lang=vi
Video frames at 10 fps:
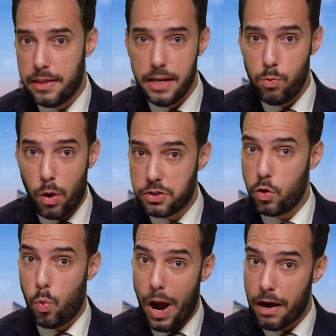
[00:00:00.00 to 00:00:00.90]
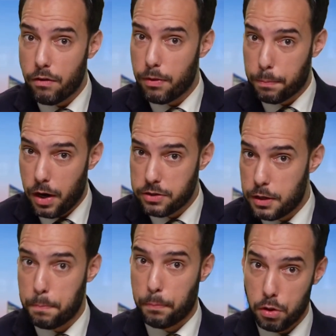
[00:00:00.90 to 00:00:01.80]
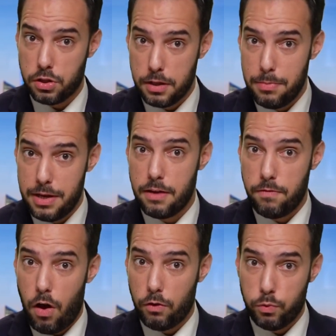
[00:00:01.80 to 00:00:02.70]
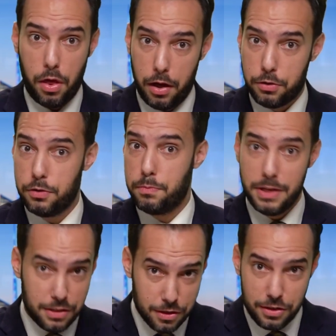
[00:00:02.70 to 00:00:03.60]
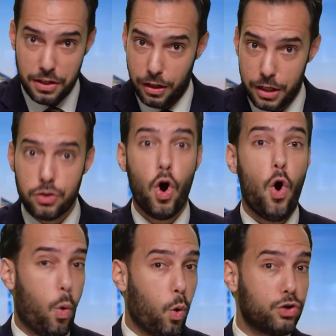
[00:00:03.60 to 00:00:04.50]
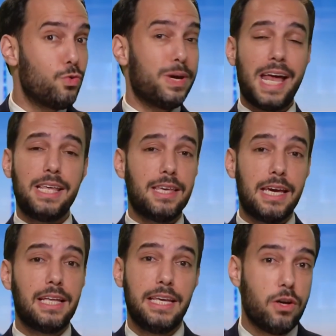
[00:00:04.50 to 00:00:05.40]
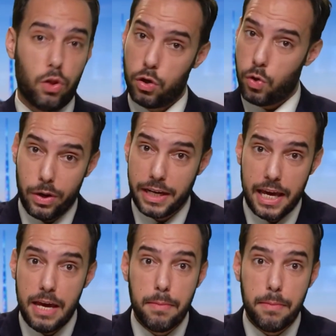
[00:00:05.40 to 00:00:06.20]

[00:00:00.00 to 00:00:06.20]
Anh ta không biết liệu cá nhân Tổng thống có liên quan tới các giao dịch làm ăn của Hunter hay bất cứ thứ gì bất hợp pháp hay không.